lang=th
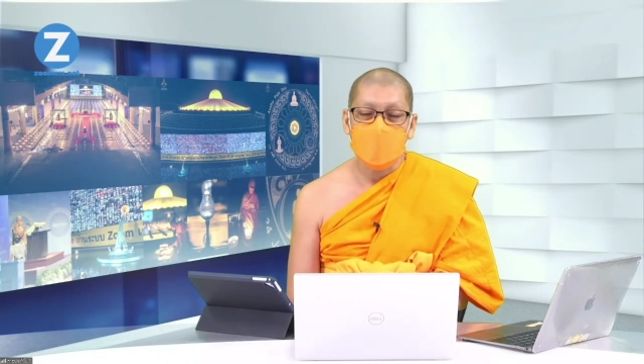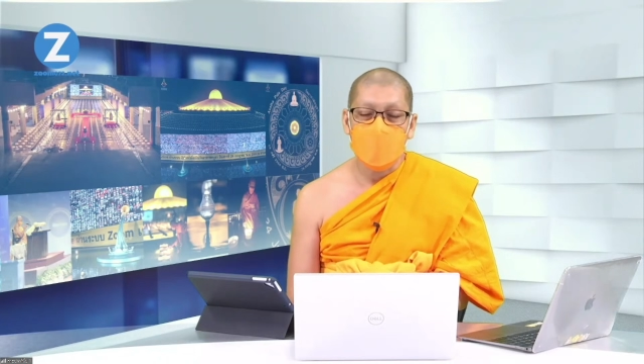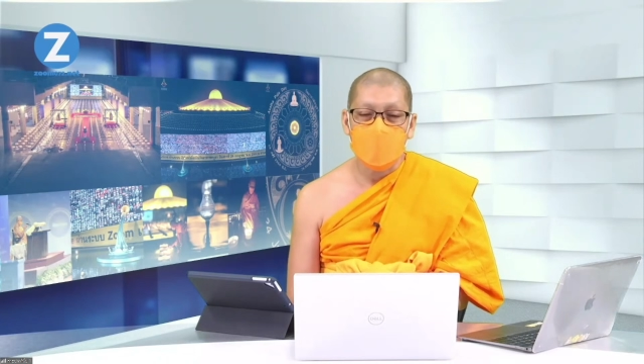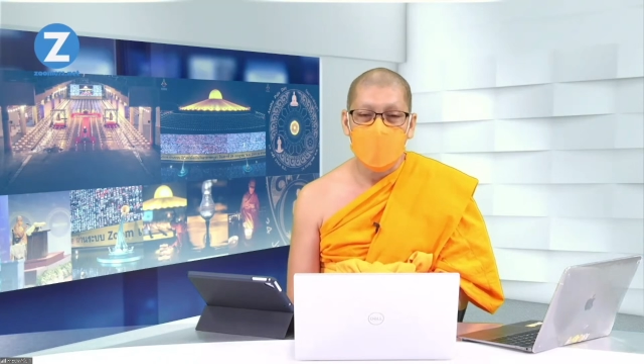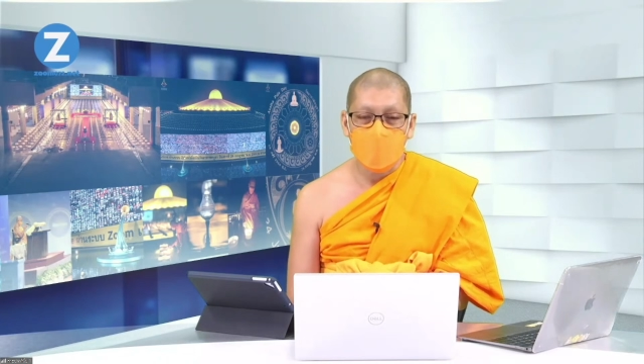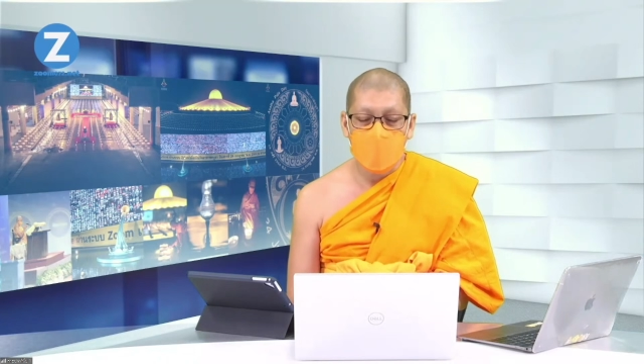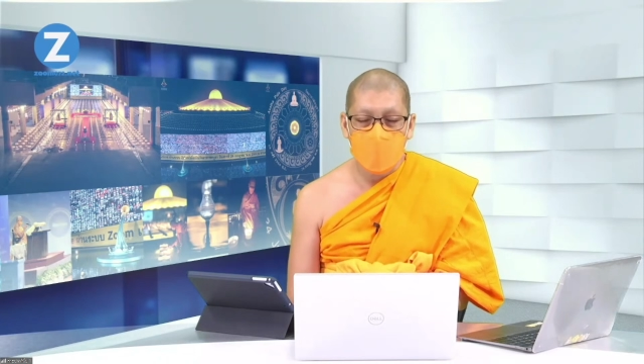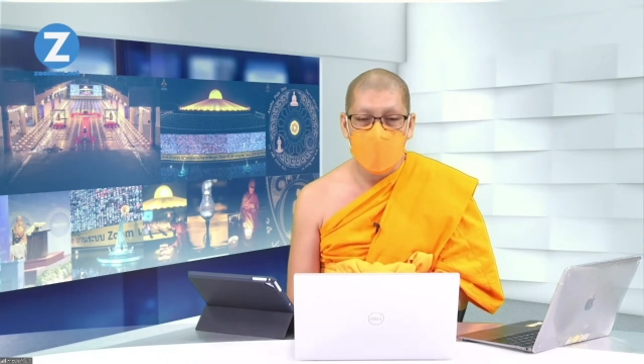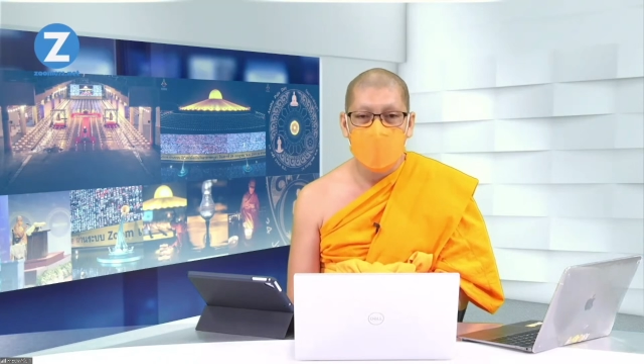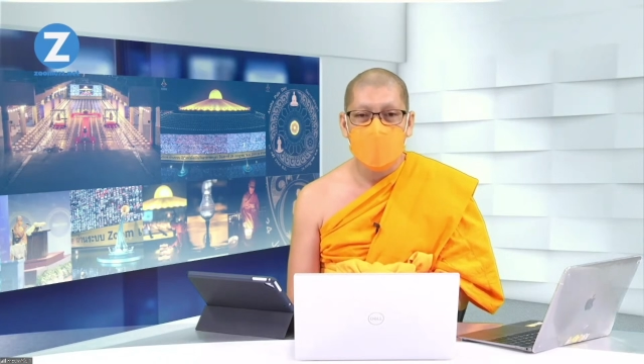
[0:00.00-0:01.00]
กับองค์พ
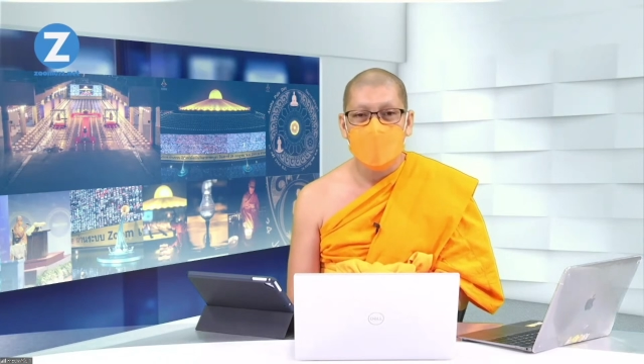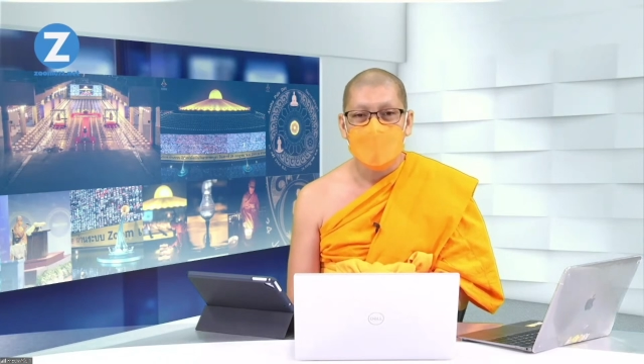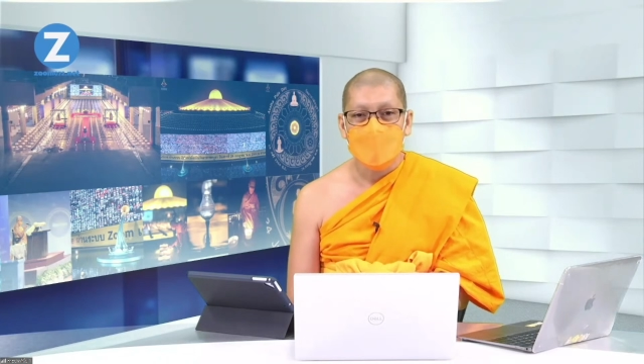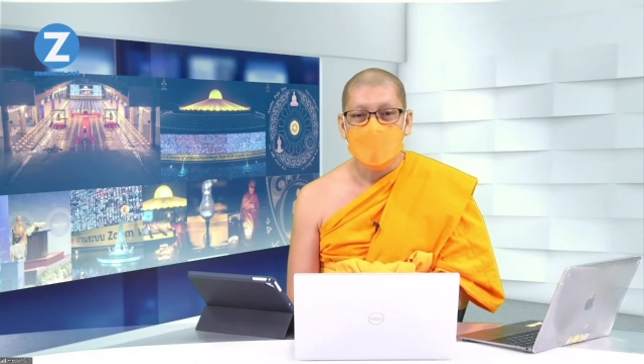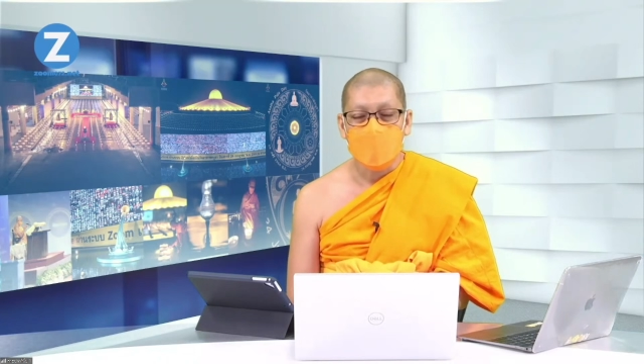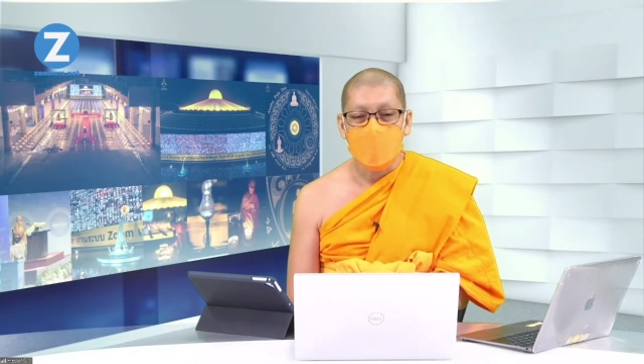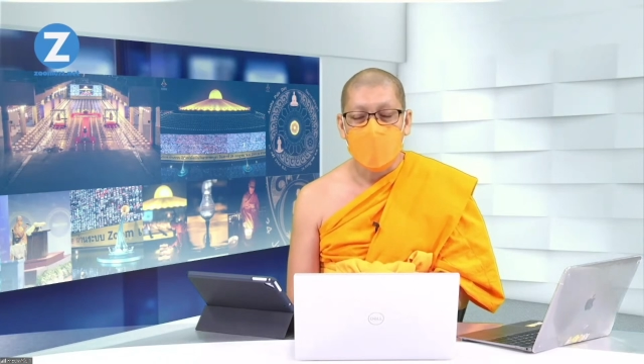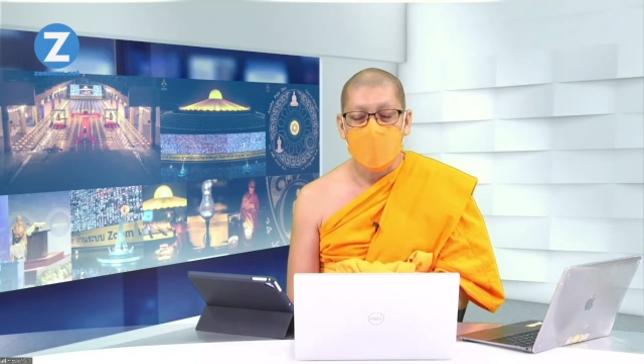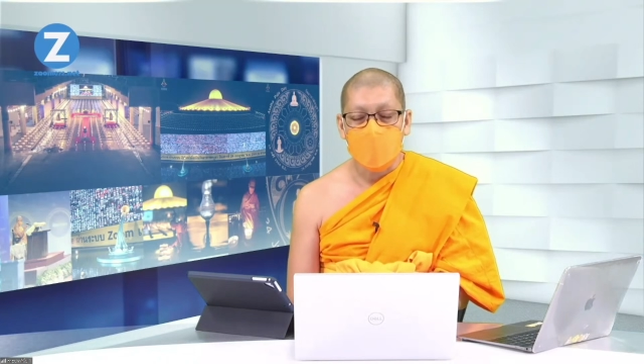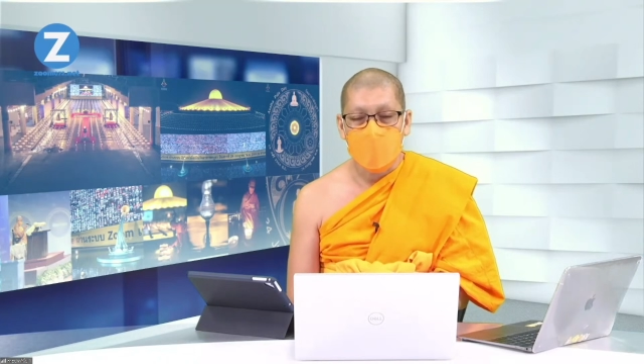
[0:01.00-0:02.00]
ระ อยู่
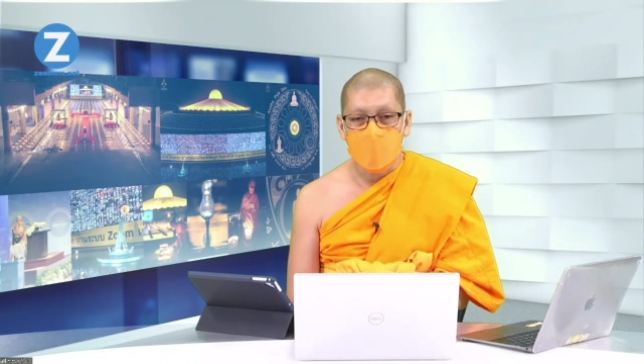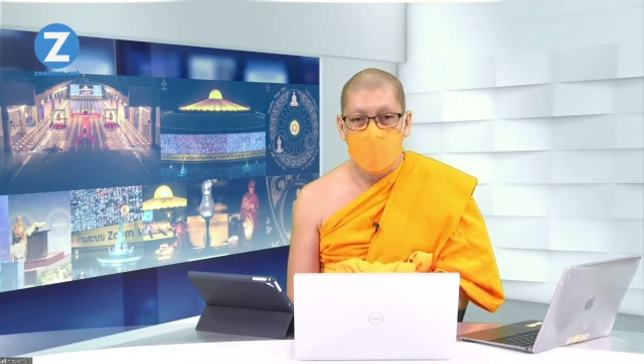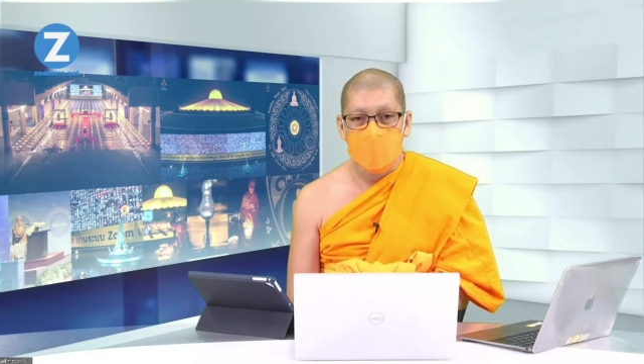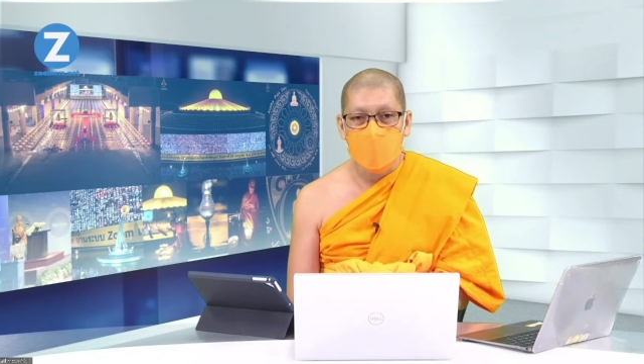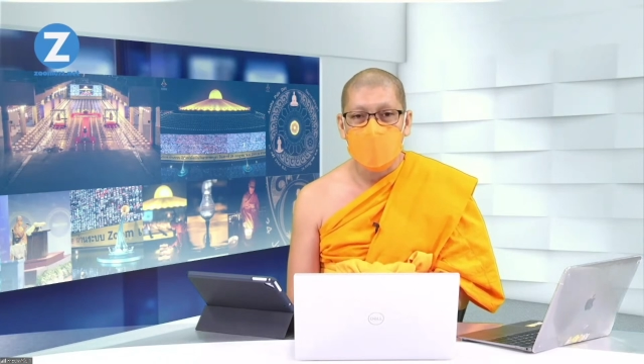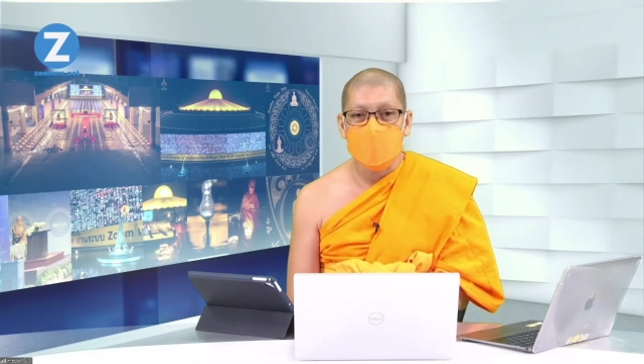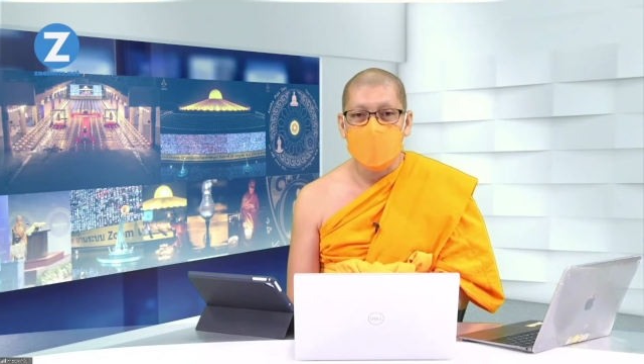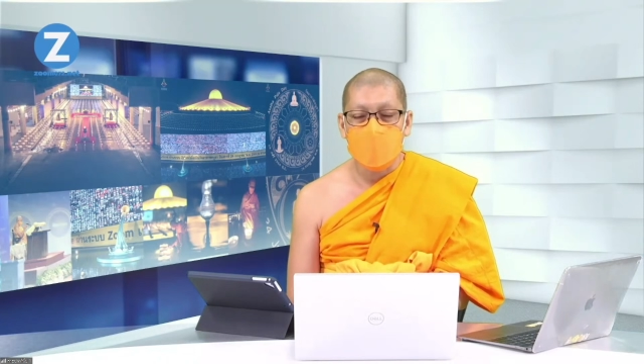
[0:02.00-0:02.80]
กับธรรมะภายใน